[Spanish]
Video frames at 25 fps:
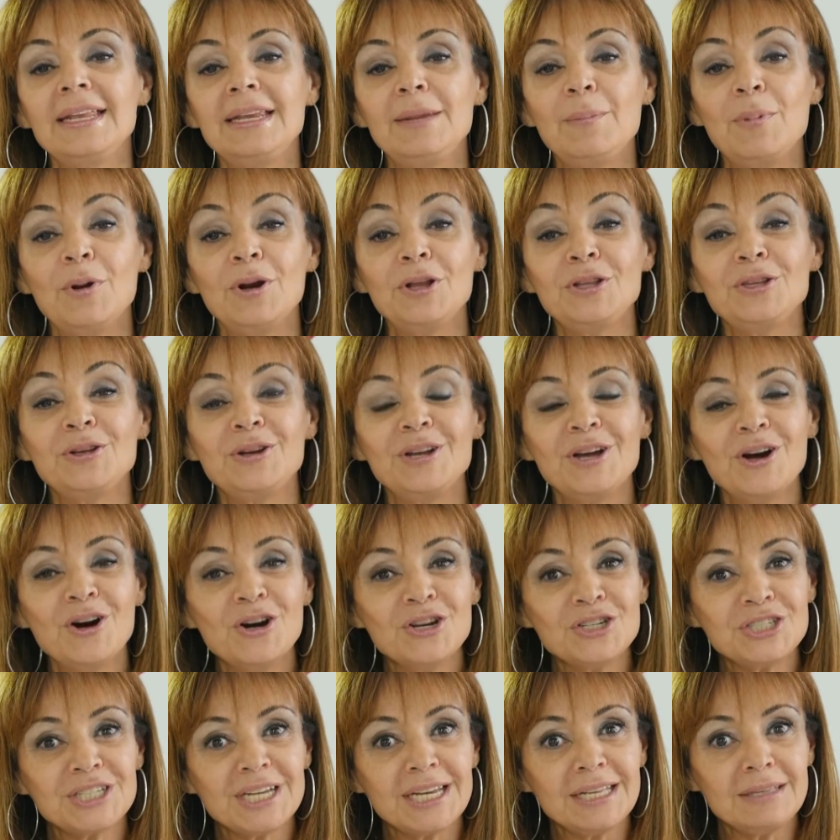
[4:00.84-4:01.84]
en Hipólito
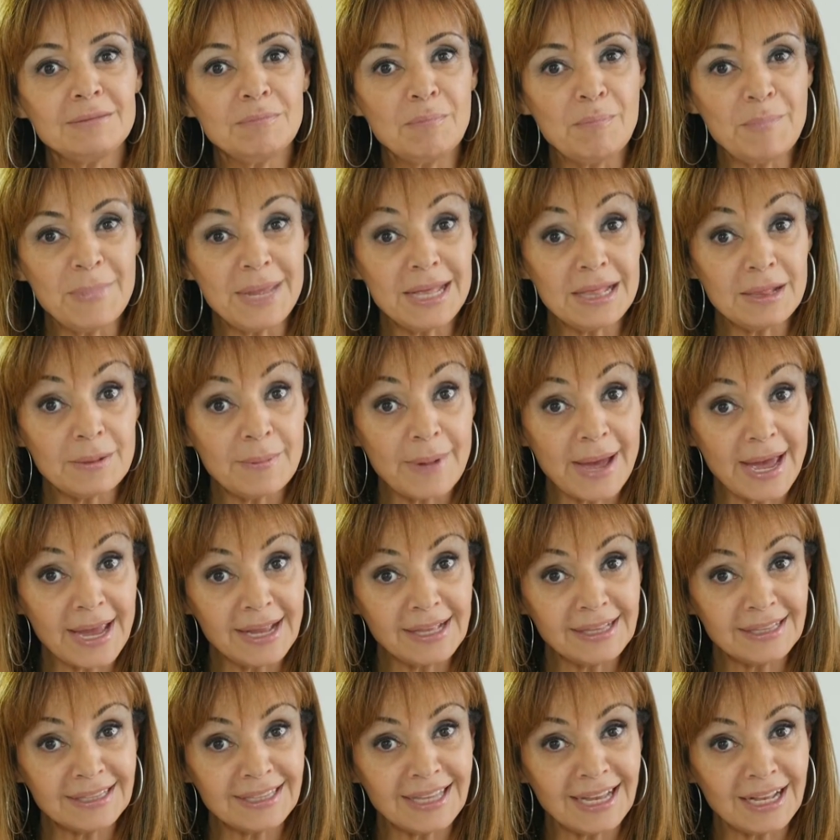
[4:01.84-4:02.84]
Yrigoyen
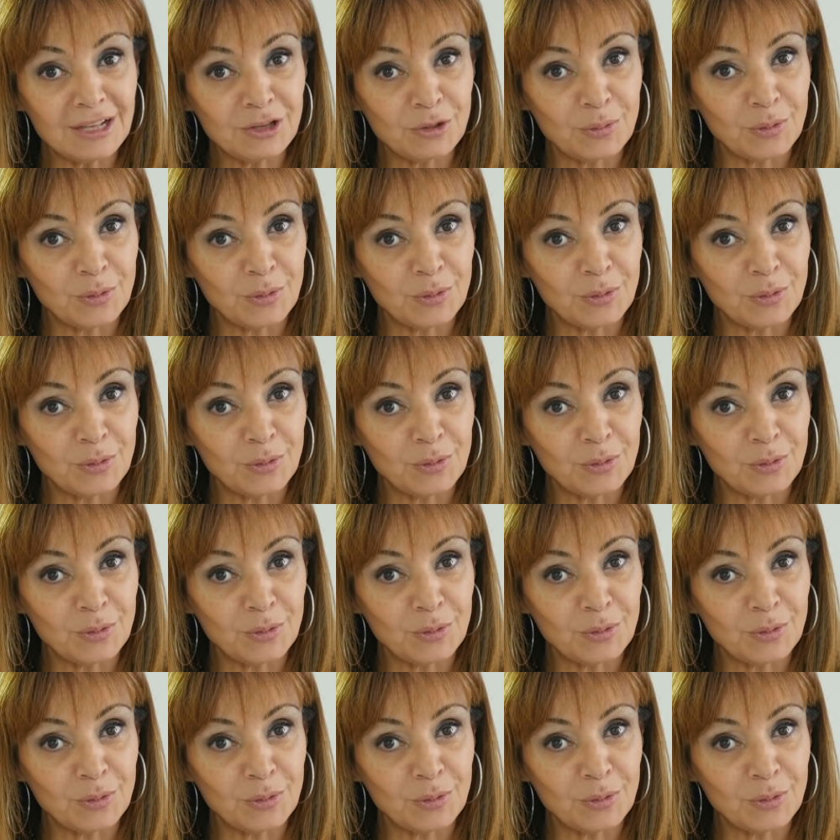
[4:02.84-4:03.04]
1020,